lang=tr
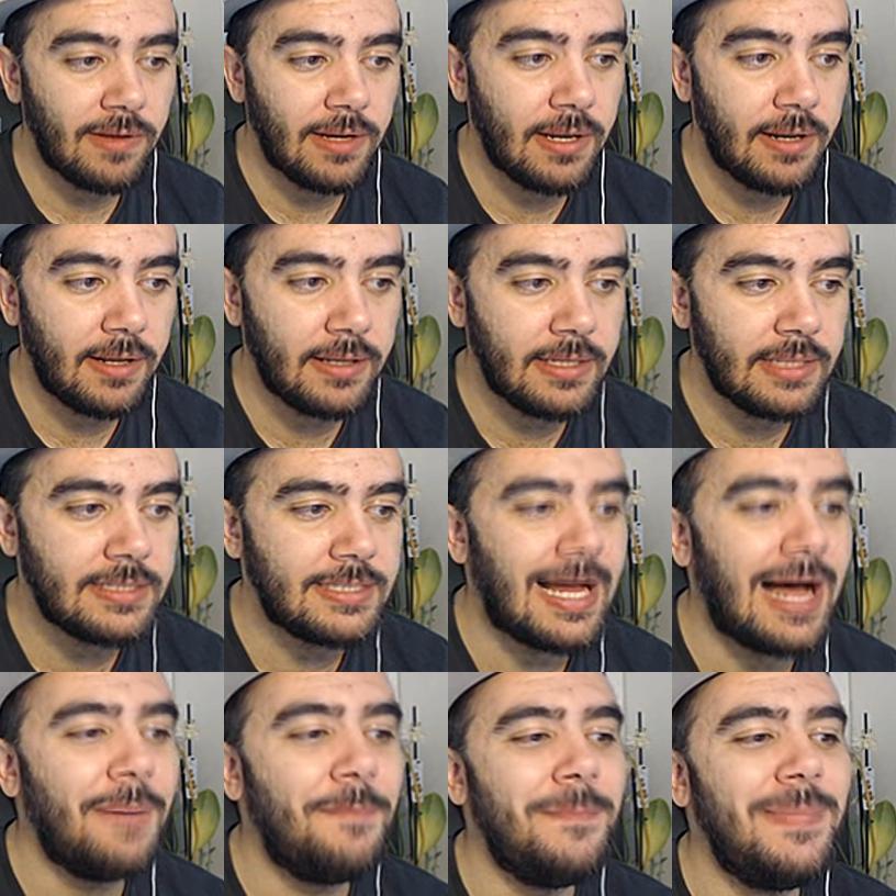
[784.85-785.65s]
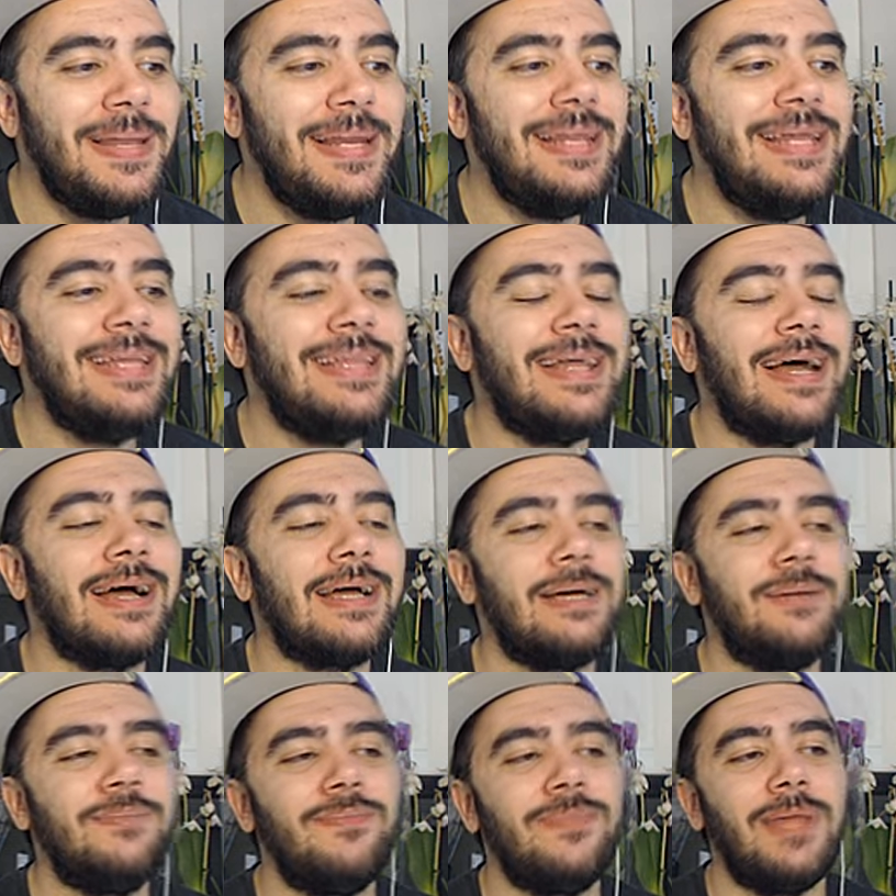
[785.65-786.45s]
vallahi nedense. Ha milli
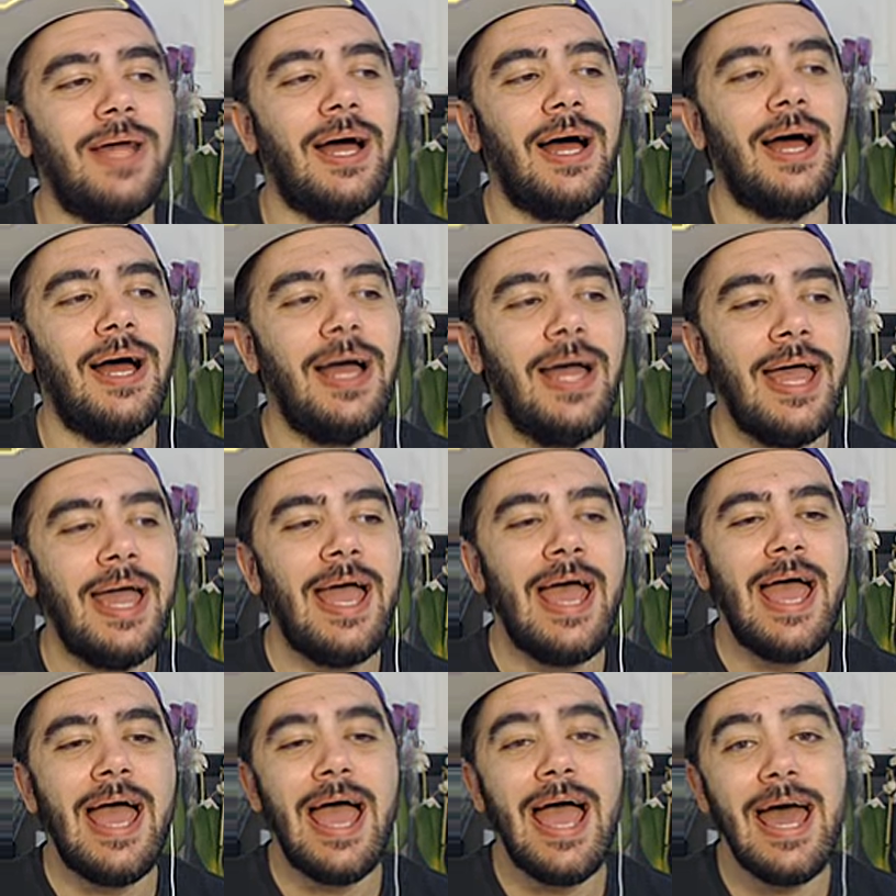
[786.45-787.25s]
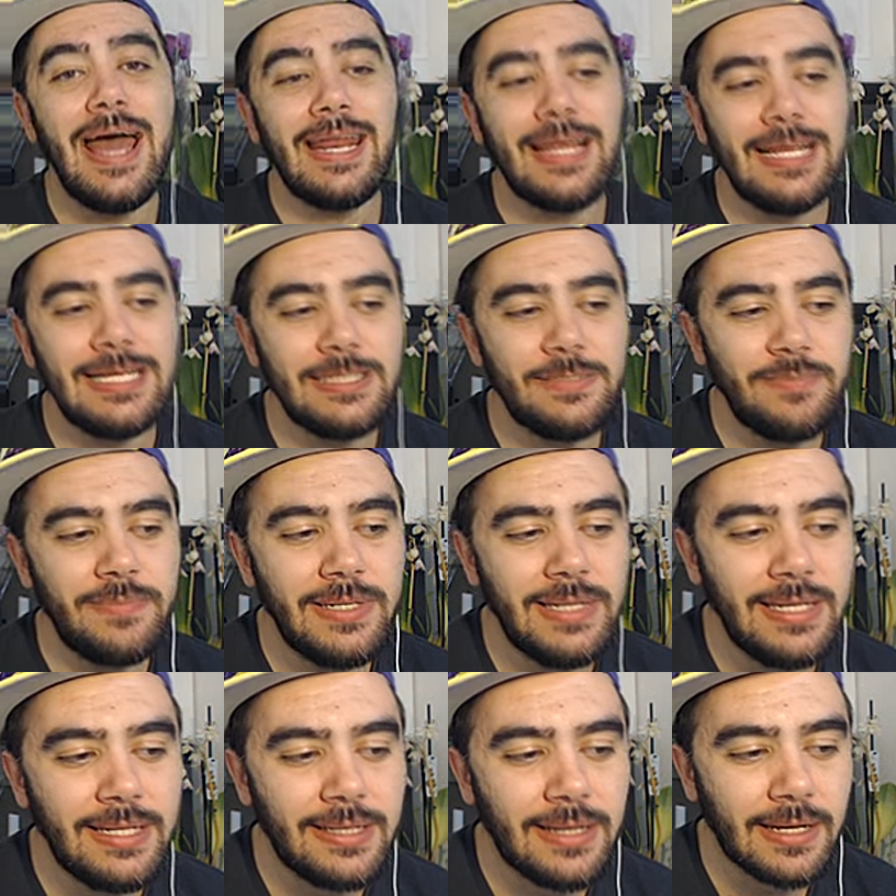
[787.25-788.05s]
takımda. Herkes
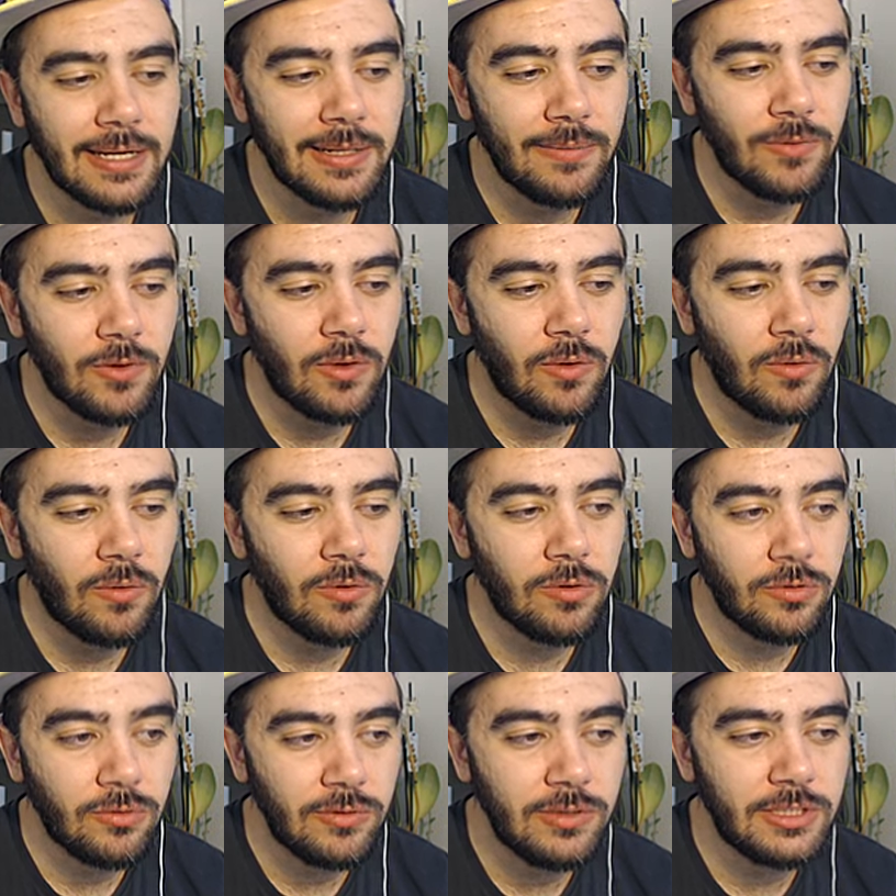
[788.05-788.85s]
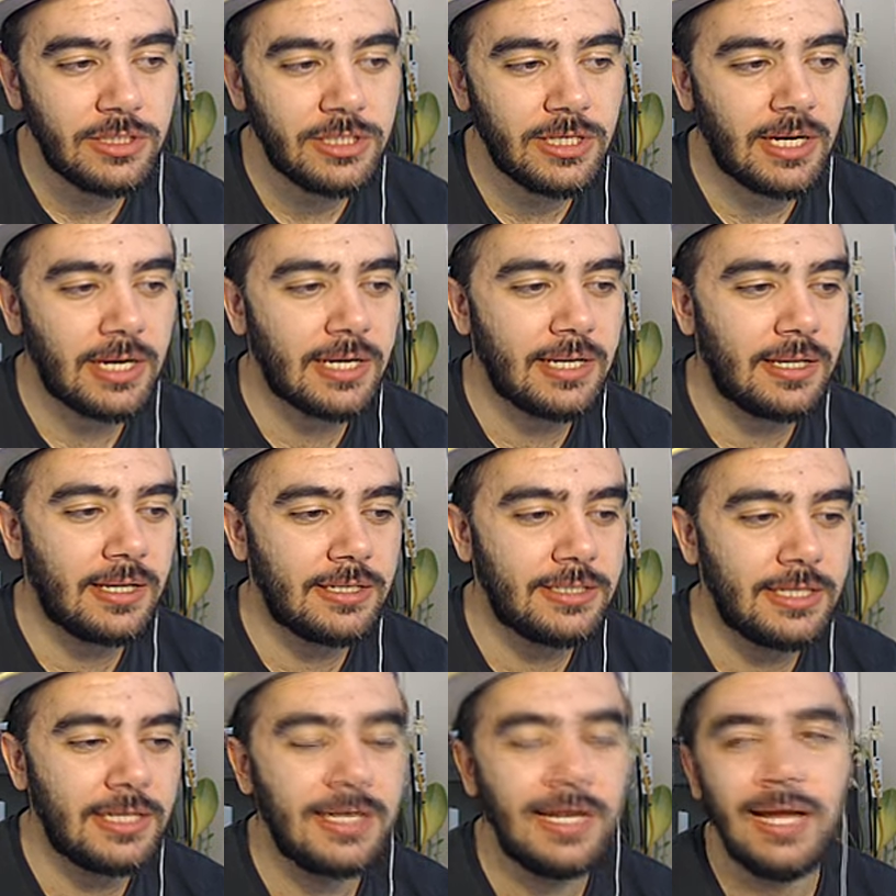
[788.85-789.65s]
milli takımda olduğu için
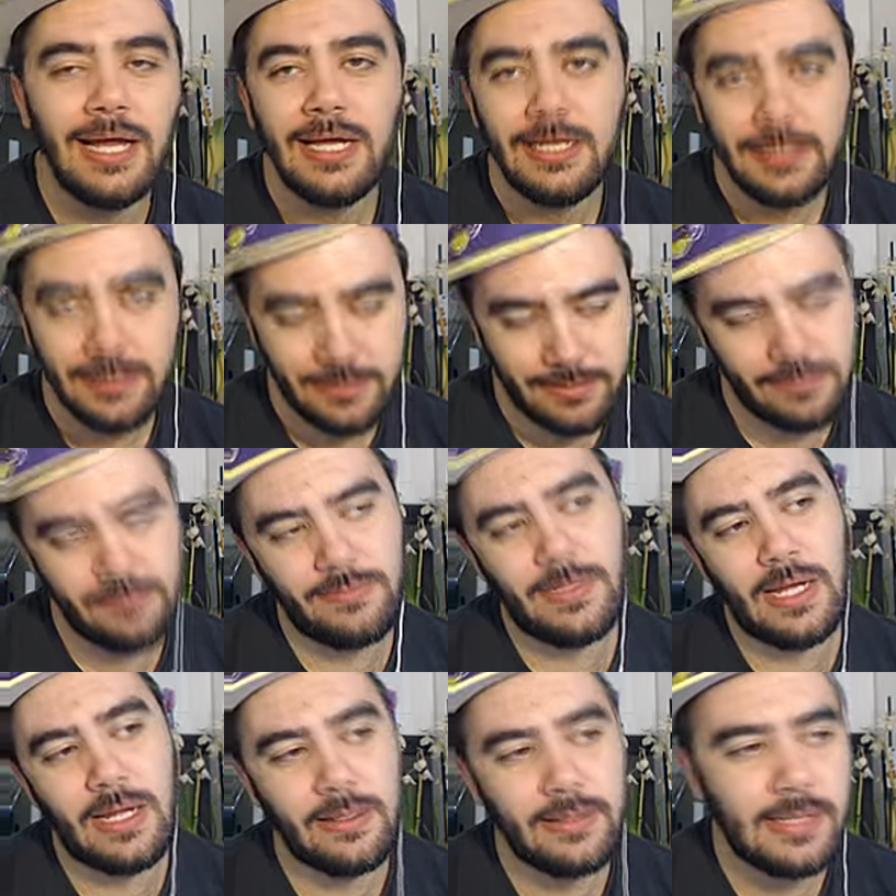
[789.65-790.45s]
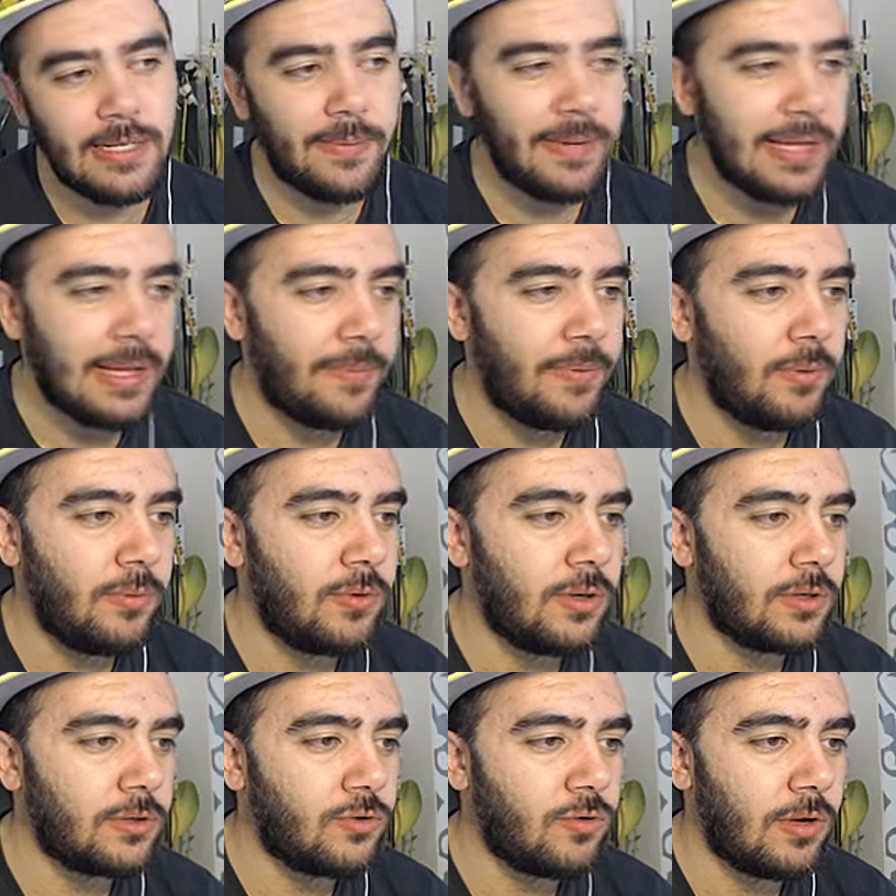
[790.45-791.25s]
arkadaşlar antrenman
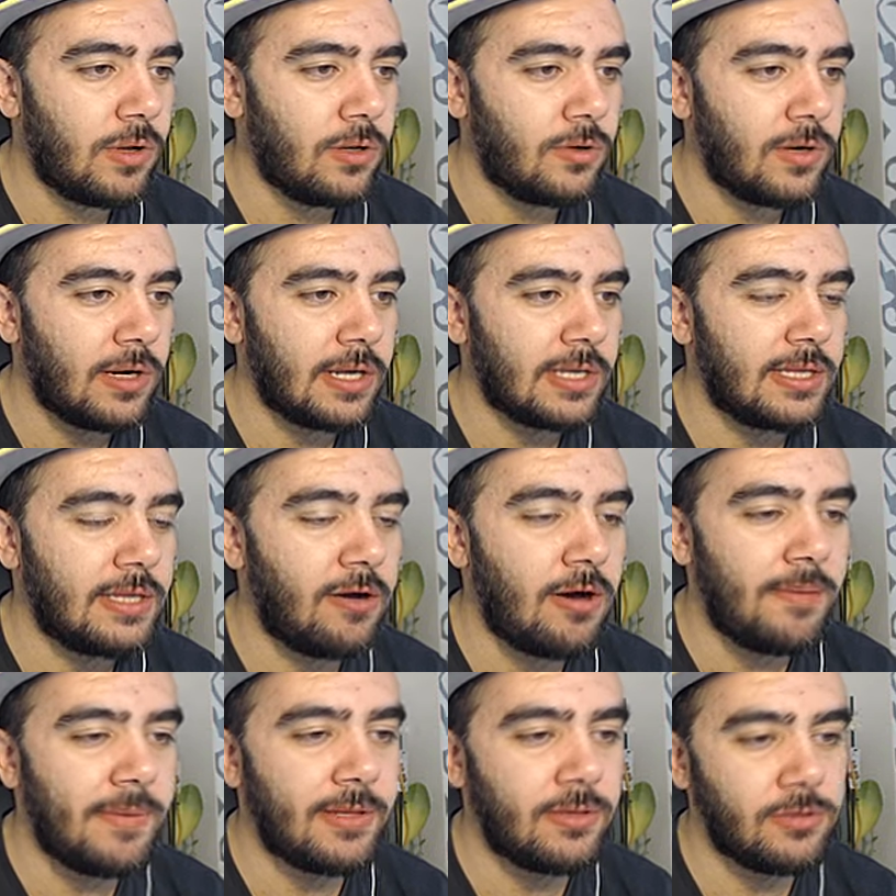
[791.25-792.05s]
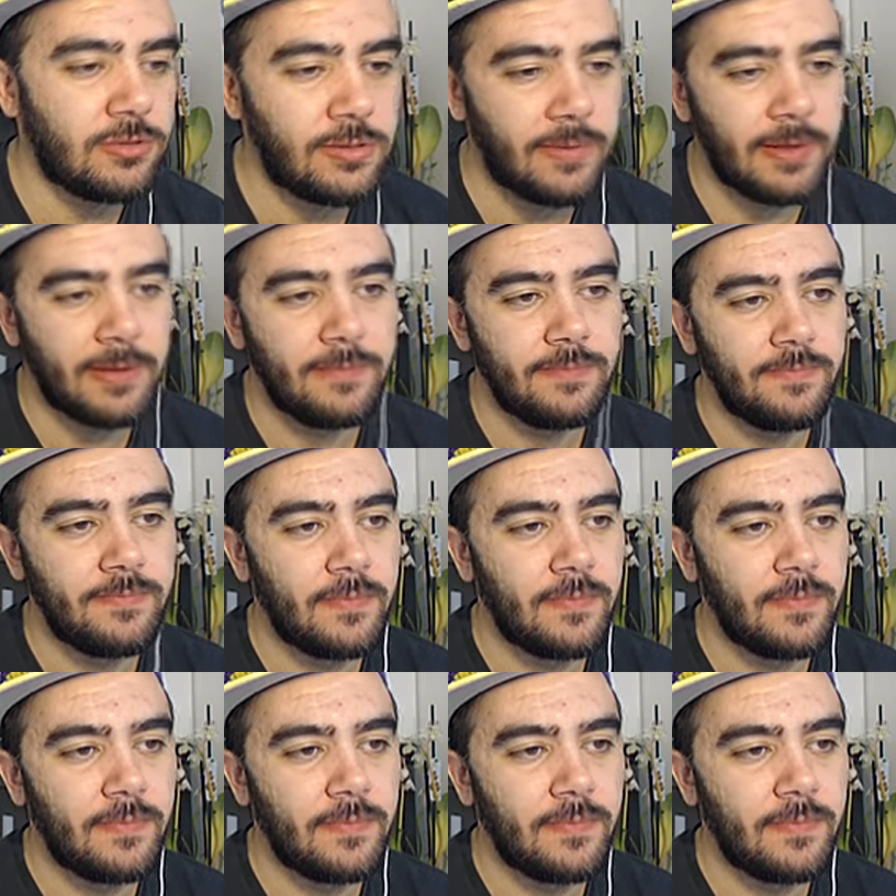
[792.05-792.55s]
yapamıyorlar doğal olarak. Devam et o zaman.